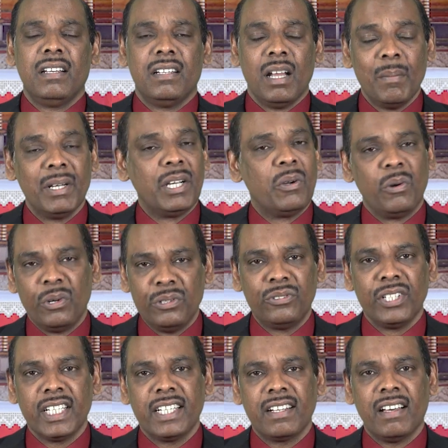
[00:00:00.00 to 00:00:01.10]
நமக்கு
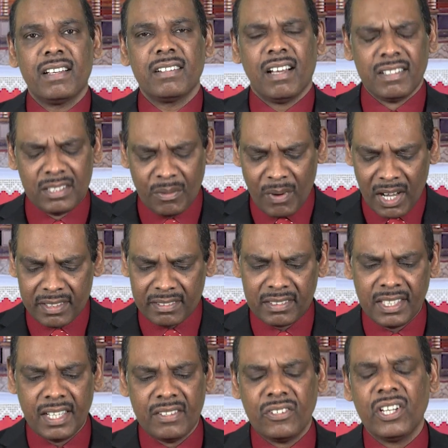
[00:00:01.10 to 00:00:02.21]
கொடுத்திருக்கிறார் அந்த
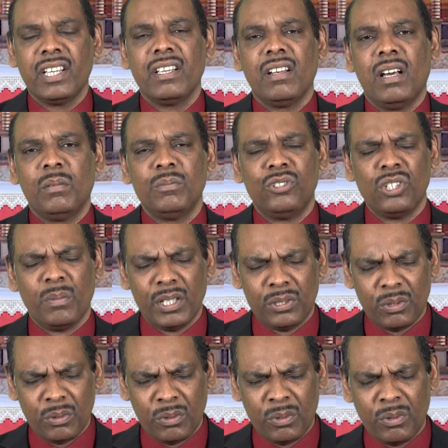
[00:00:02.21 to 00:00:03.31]
வார்த்தையை இன்றைக்கு நாம்
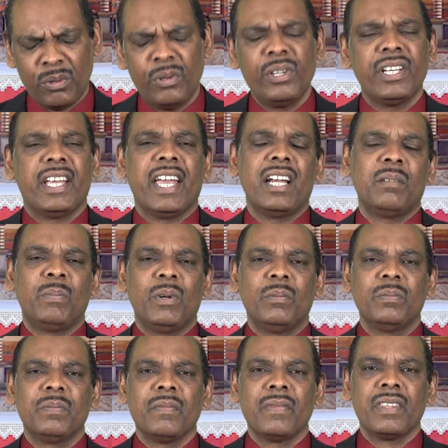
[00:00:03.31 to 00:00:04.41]
ஜெபத்தோடு கேட்போம்
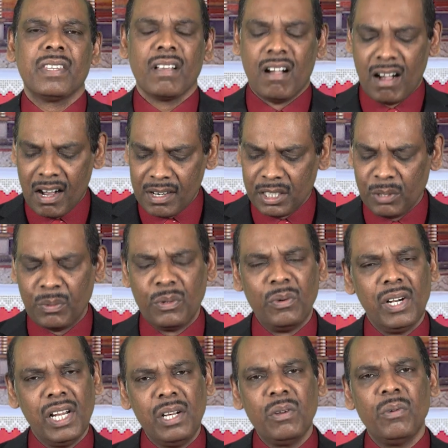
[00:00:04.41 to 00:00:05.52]
ஆண்டவர்
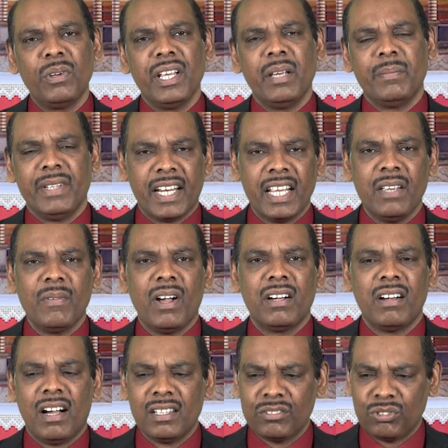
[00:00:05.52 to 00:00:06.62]
உங்கள் எல்லோரையும்
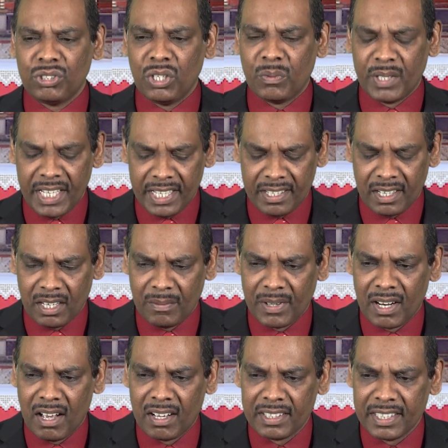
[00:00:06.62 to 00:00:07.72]
நிறைவாக
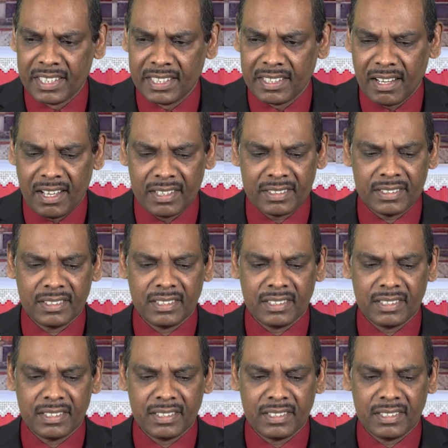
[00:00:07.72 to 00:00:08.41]
ஆசீர்வதிக்கிறவராக இருக்கிறார்